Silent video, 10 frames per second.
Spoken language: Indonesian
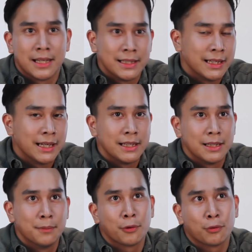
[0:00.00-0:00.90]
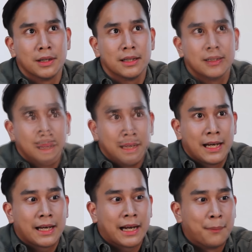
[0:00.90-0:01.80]
penyanyi ini menurut gue
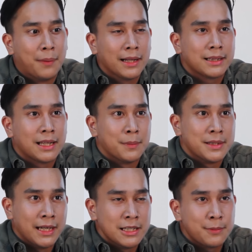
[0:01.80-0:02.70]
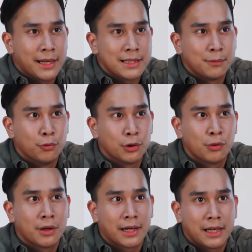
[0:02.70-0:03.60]
dia keren banget dan menjadi inspirasi buat
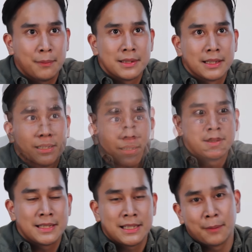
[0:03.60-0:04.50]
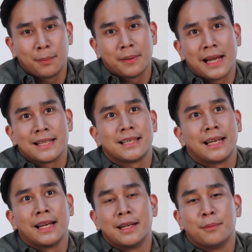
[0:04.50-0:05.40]
gue karena dia bisa bisa share
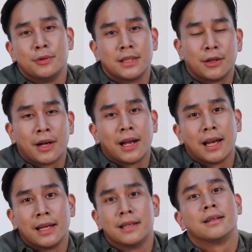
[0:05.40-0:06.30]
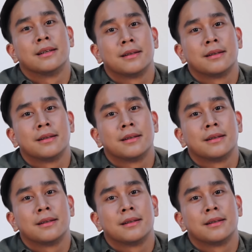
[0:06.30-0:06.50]
rasa yang dia punya ke orang lain